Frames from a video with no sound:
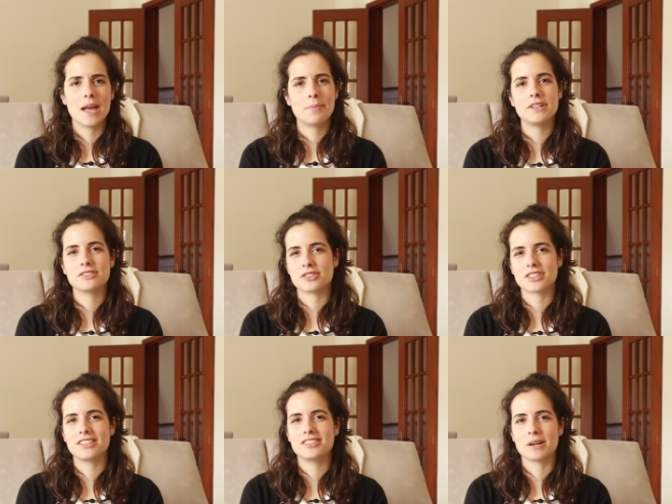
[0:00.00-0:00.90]
É para isso que
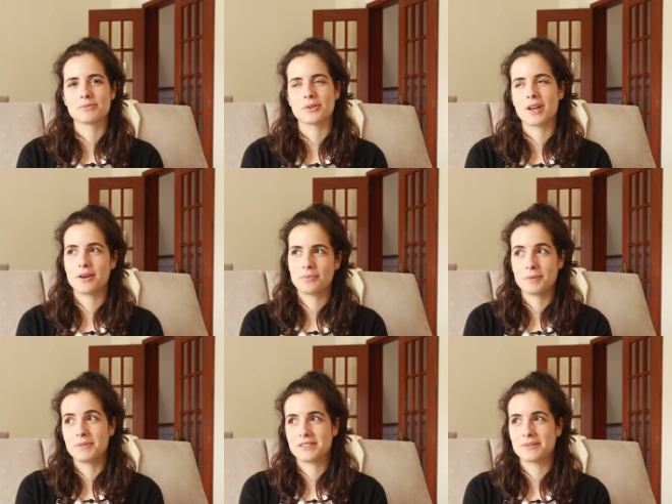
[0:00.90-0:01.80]
nós aqui estamos, não é? Eu
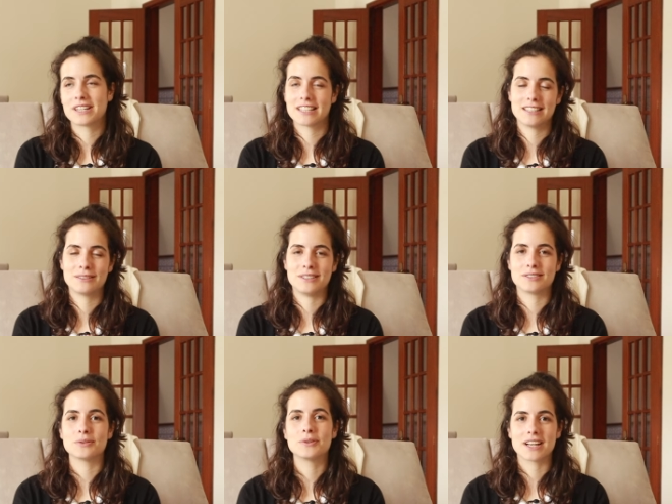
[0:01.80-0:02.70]
pelo menos eu acredito
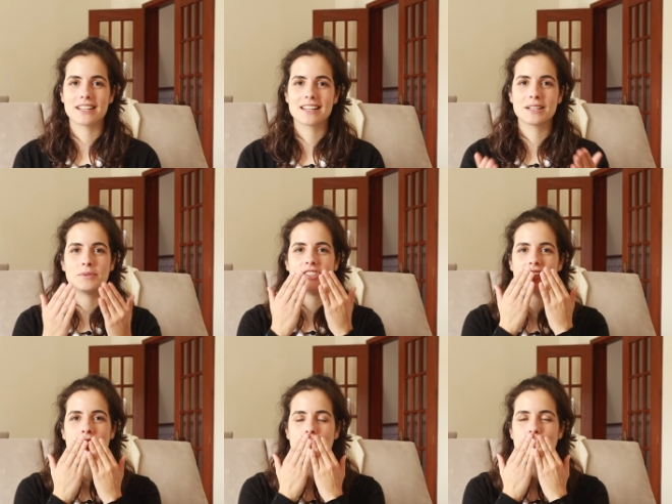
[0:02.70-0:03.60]
nisso. Um grande, grande
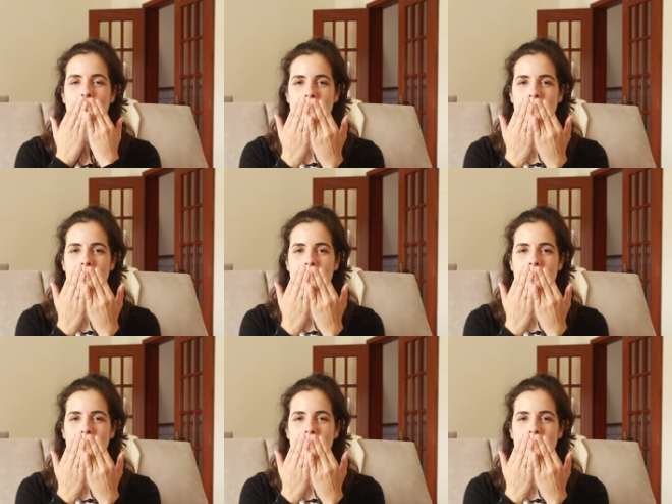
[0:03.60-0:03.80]
beijinho